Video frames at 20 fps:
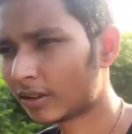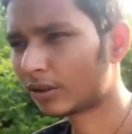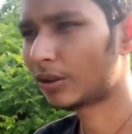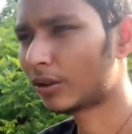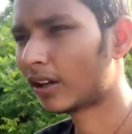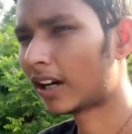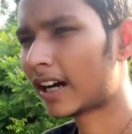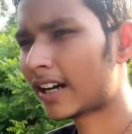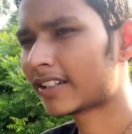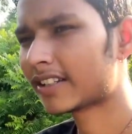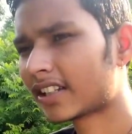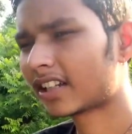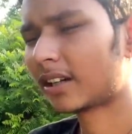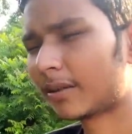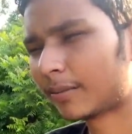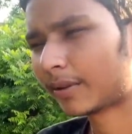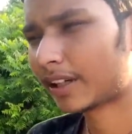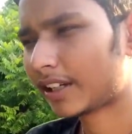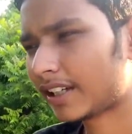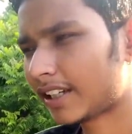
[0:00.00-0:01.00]
तो आज
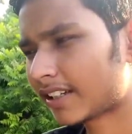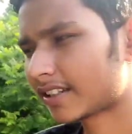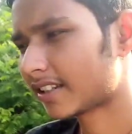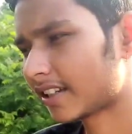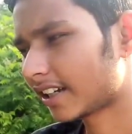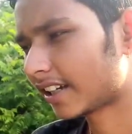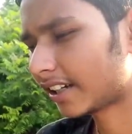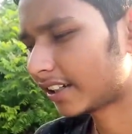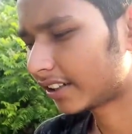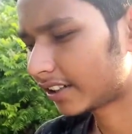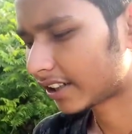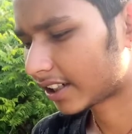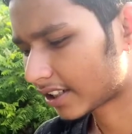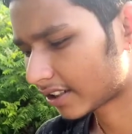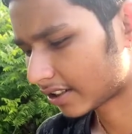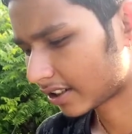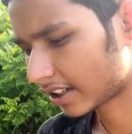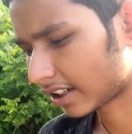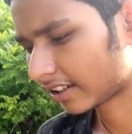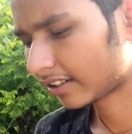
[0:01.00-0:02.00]
का हमारी ये सेकंड
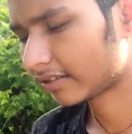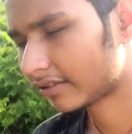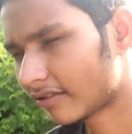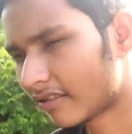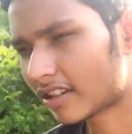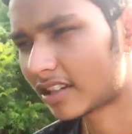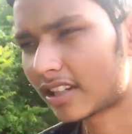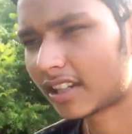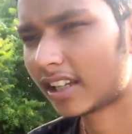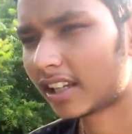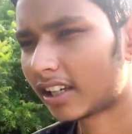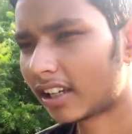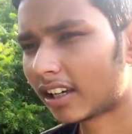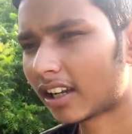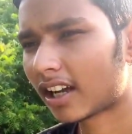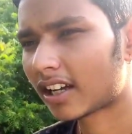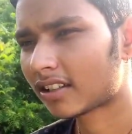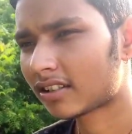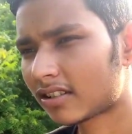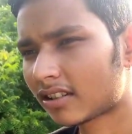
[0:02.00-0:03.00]
टास्क है वैसे ये
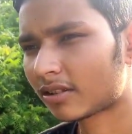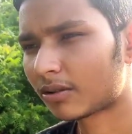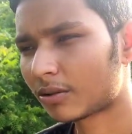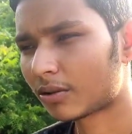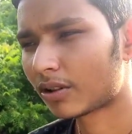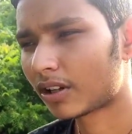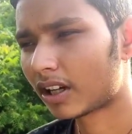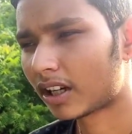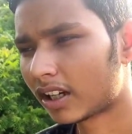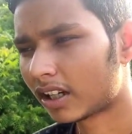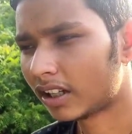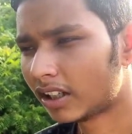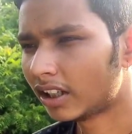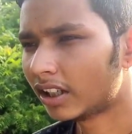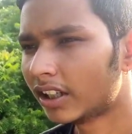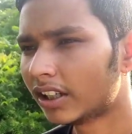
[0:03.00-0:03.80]
लास्ट होगा